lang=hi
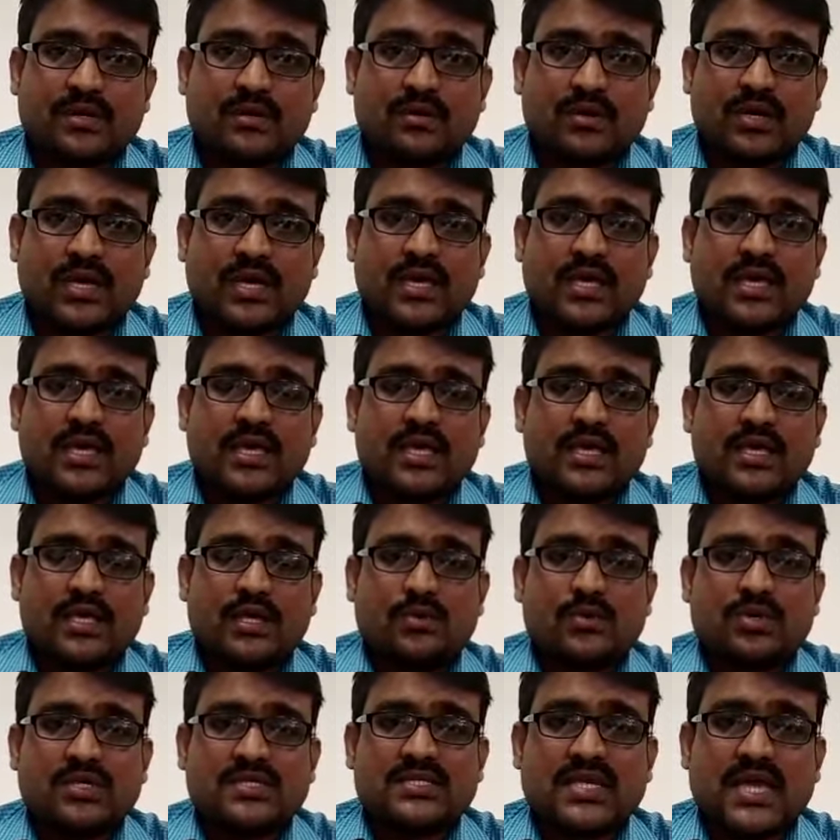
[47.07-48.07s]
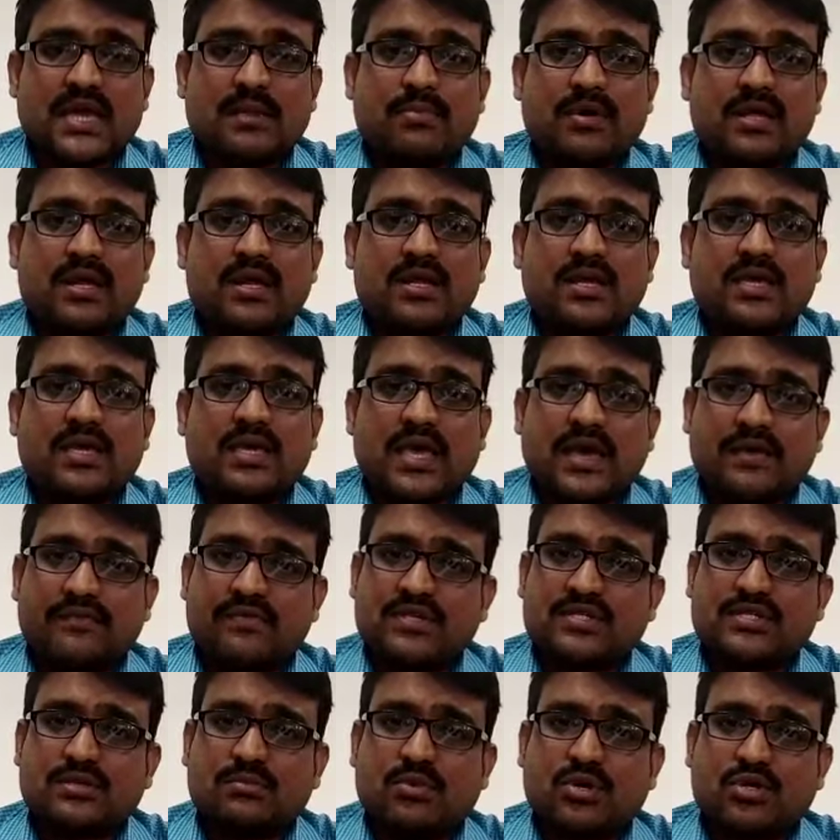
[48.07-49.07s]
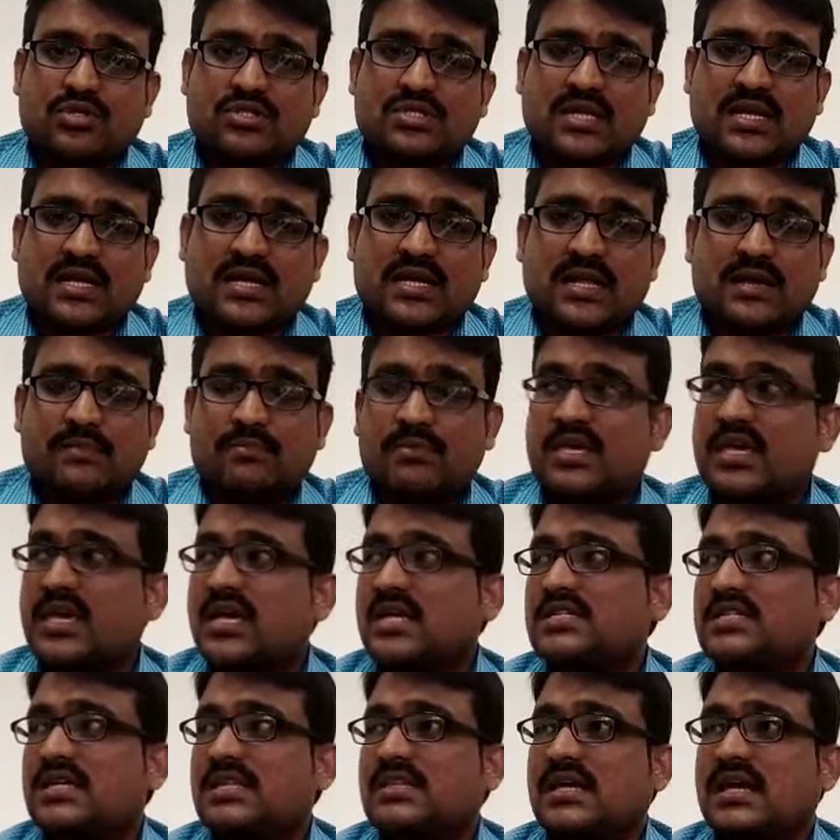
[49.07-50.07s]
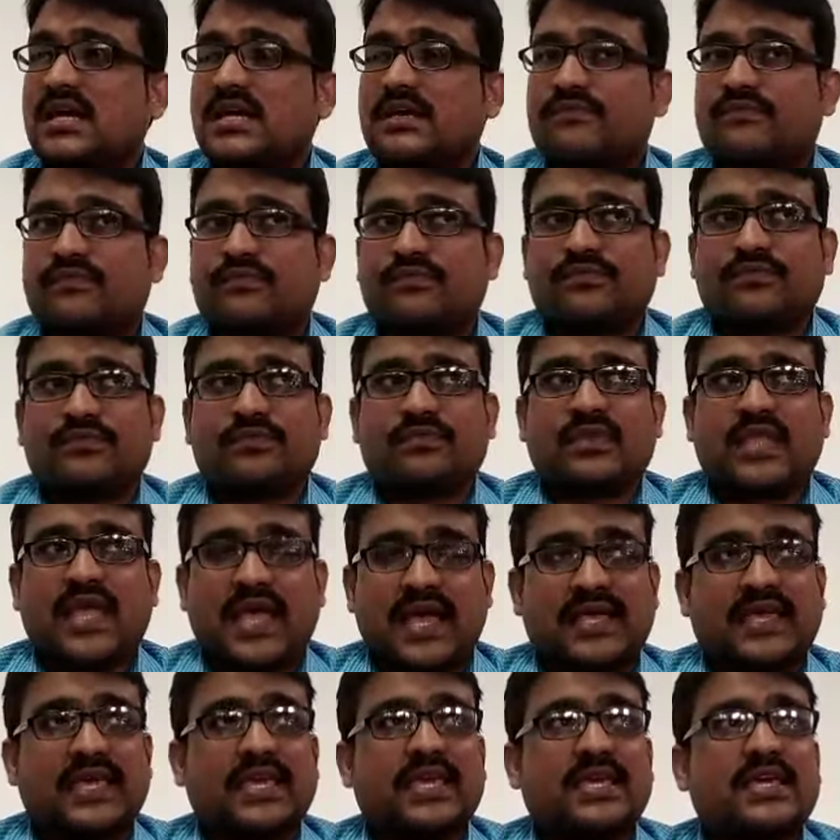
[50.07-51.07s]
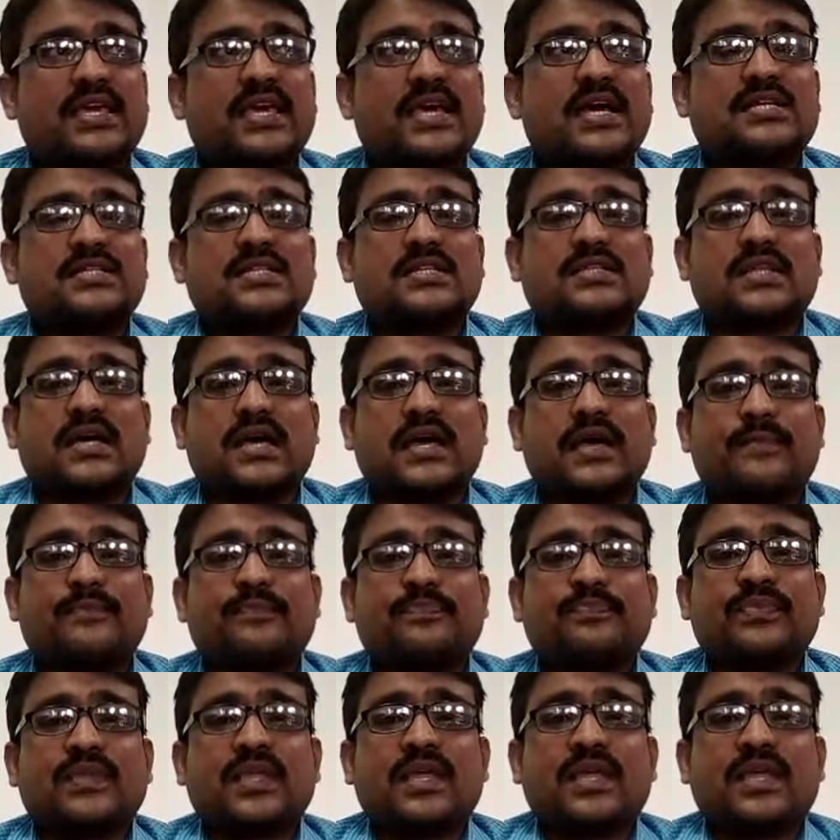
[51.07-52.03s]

ओके क्योंकि साइबर कैफे से बहुत सारा क्राइम किया जाता है हैकिंग किया जाता है